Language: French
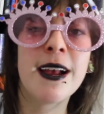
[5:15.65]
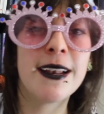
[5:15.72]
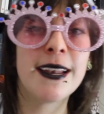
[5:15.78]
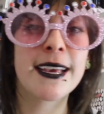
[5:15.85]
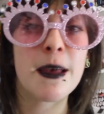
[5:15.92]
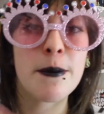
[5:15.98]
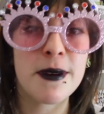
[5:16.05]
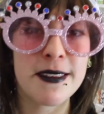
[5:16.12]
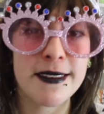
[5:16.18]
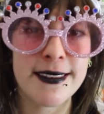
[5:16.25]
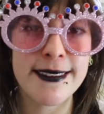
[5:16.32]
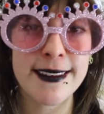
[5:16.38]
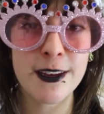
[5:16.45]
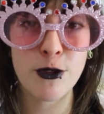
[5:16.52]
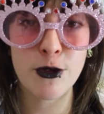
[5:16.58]
les
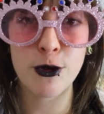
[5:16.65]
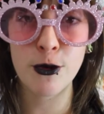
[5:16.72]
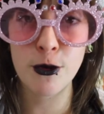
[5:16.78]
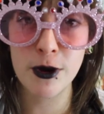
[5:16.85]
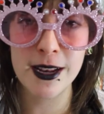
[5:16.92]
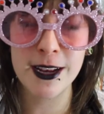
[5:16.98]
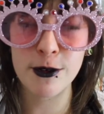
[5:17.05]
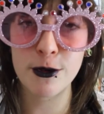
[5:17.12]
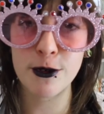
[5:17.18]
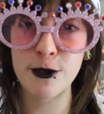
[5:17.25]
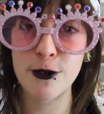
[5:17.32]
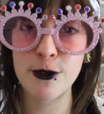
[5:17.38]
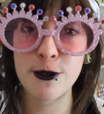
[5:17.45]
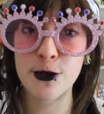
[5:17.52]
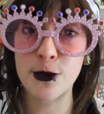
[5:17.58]
capacités de l'oncle
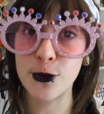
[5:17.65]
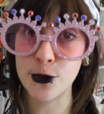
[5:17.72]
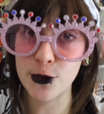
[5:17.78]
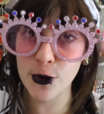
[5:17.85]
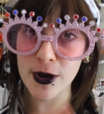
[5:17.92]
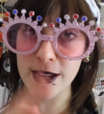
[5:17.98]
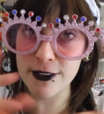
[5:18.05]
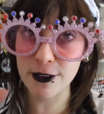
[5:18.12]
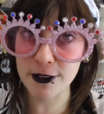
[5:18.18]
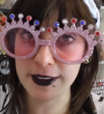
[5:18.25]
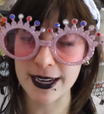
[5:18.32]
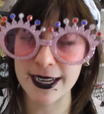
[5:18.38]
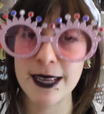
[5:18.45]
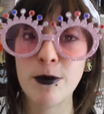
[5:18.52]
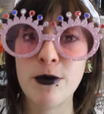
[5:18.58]
Alosius dans la
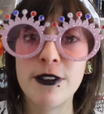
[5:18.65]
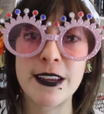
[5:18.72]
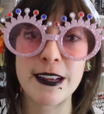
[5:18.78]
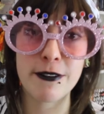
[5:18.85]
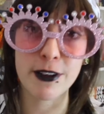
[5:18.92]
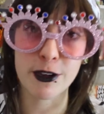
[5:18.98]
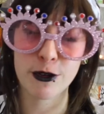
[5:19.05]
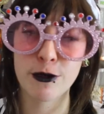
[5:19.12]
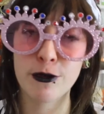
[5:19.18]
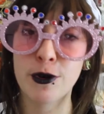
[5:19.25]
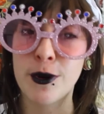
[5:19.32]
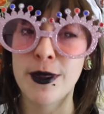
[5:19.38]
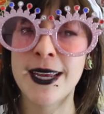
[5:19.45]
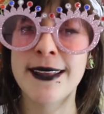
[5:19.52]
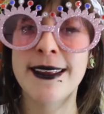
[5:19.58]
sorcellerie, puisqu'il vient souvent
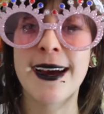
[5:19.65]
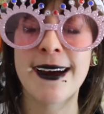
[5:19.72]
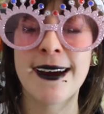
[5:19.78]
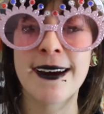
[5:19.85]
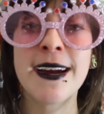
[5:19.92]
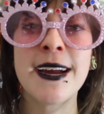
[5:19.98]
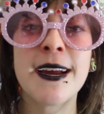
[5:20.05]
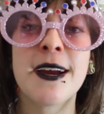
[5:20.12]
en aide à